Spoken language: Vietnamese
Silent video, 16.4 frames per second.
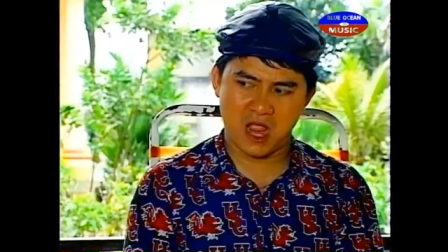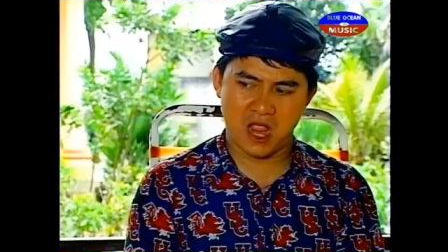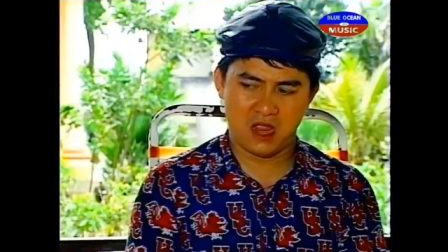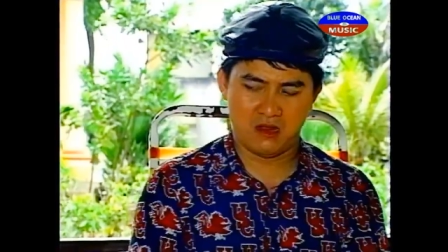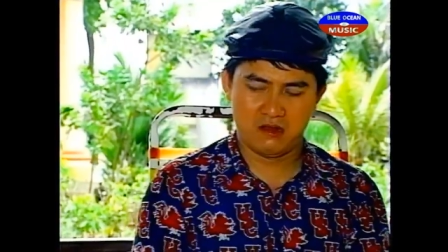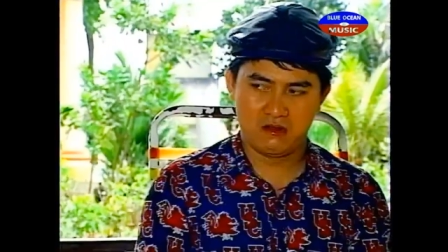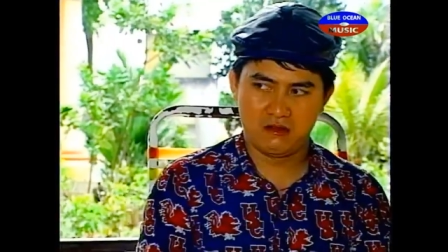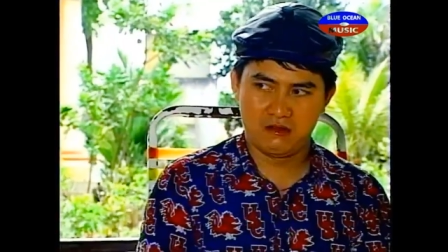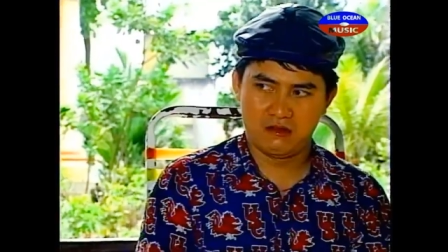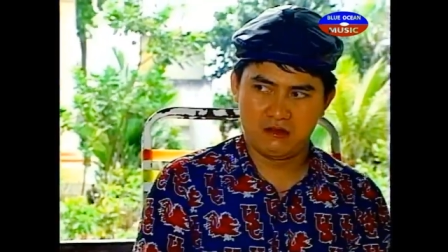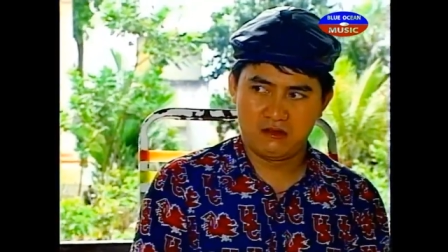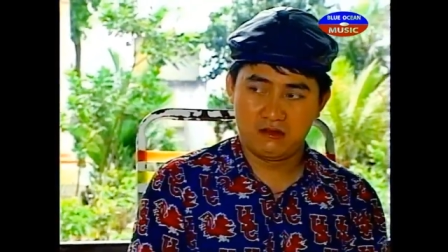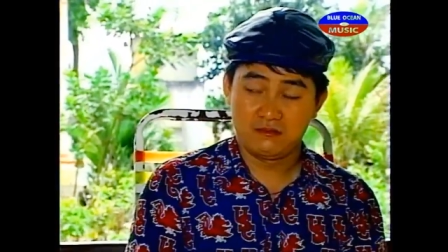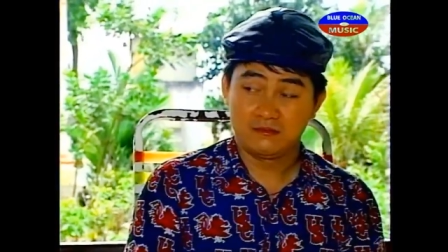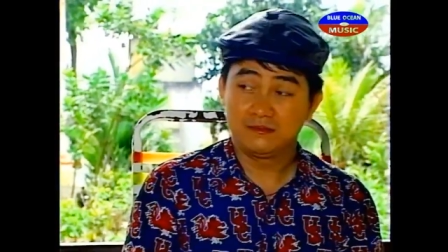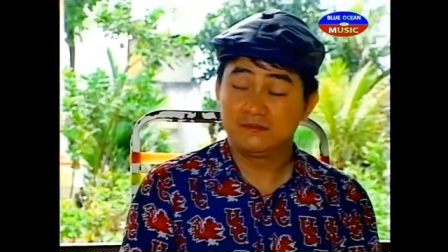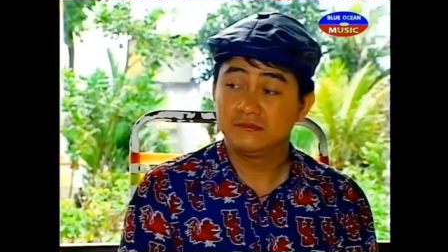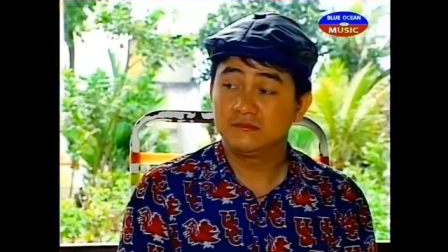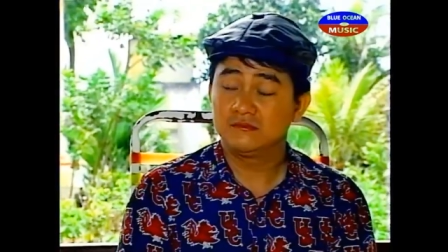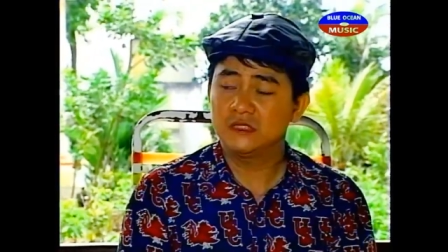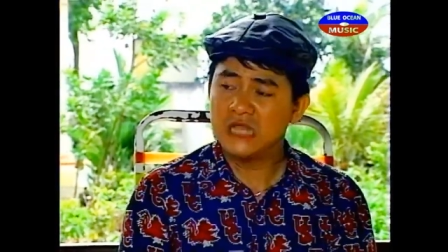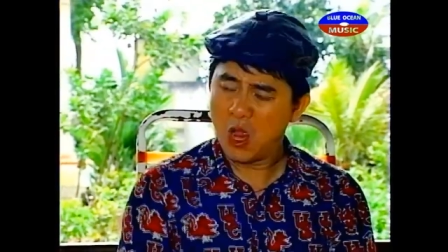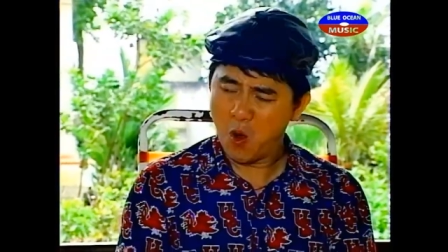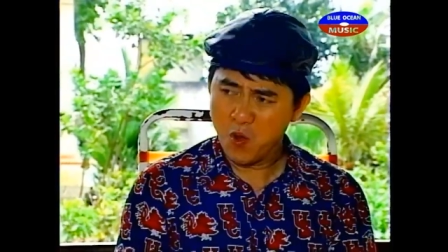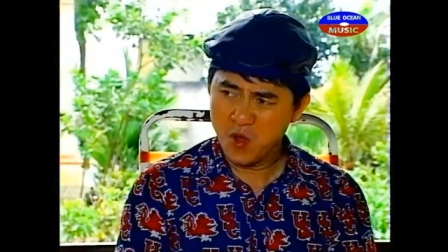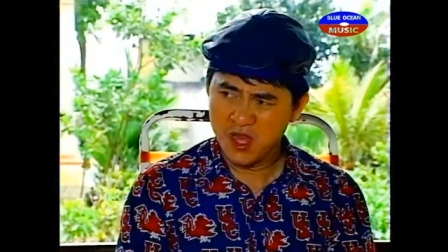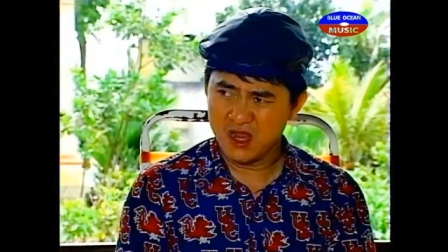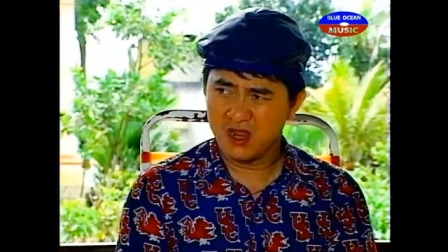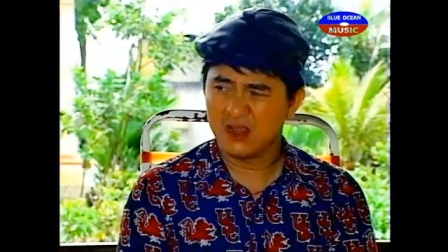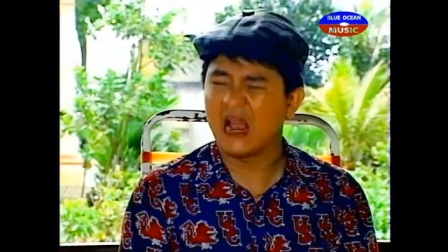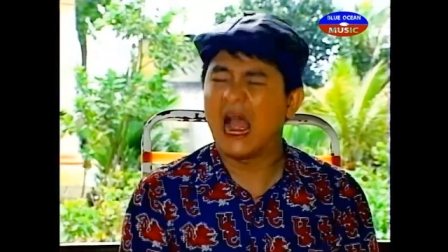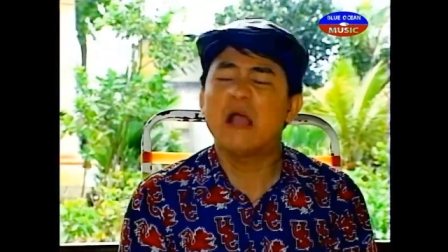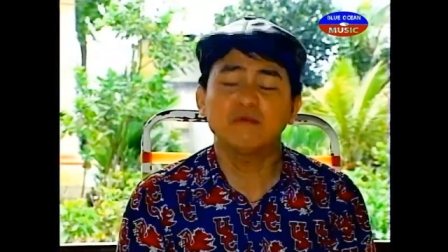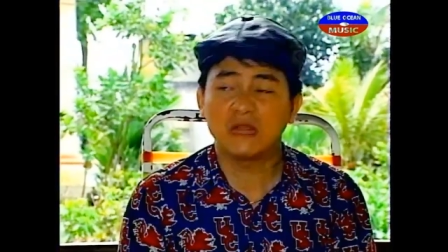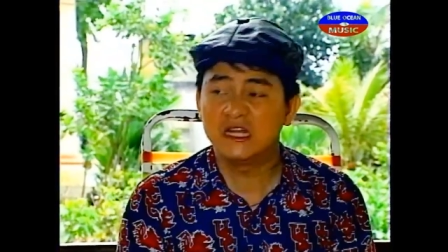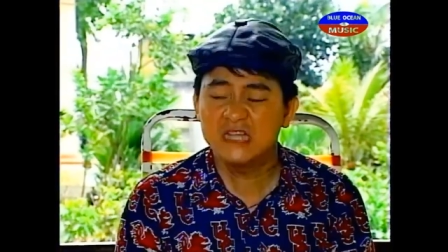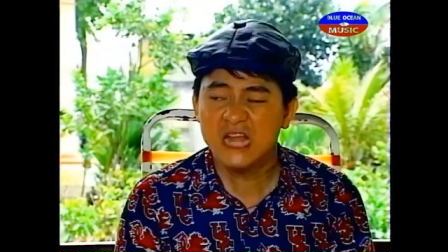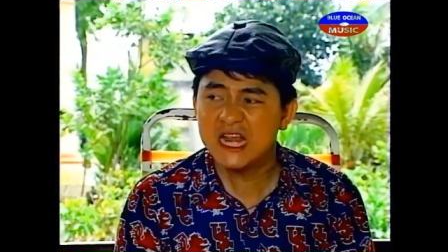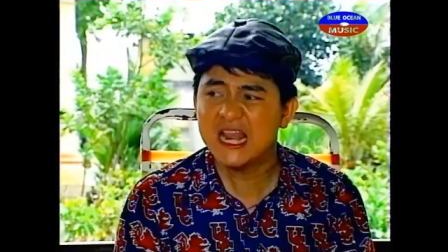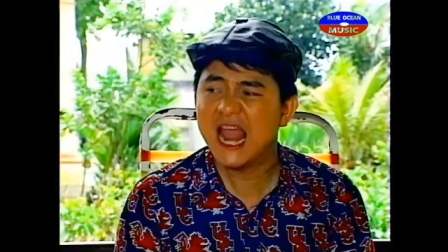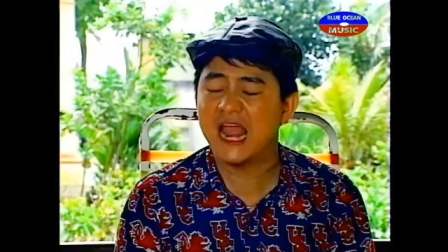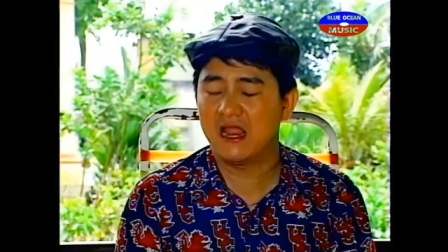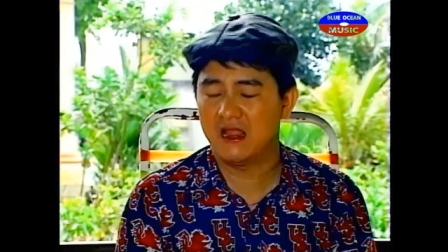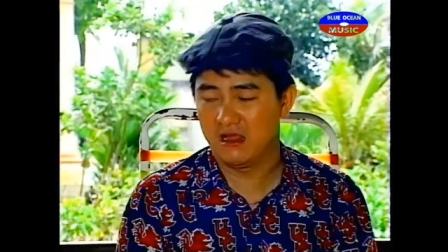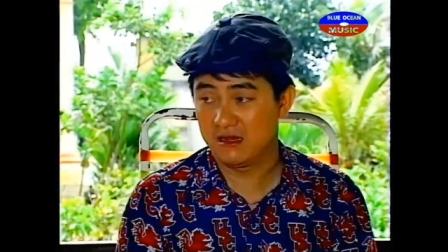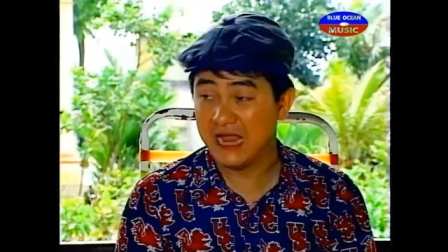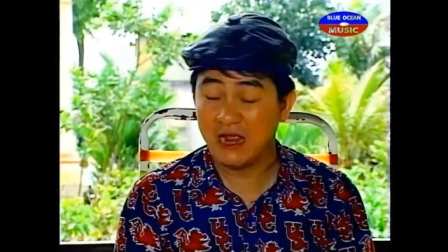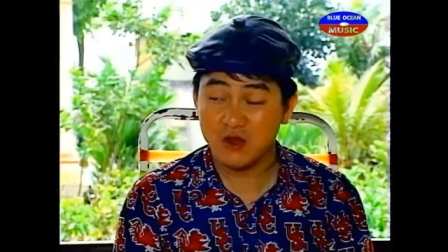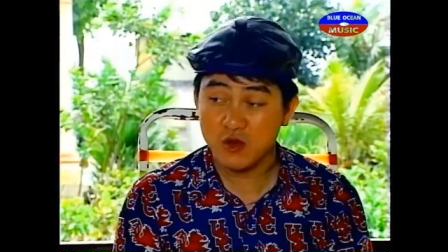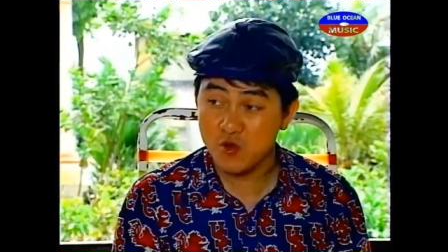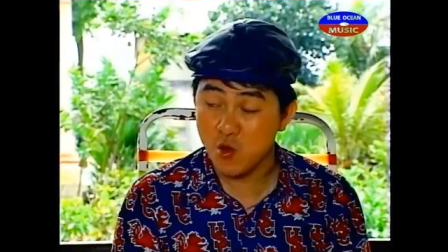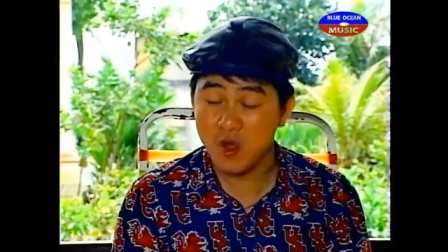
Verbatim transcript: à. Nói rồi, tự khóc tự nín. Người ta nó ngộ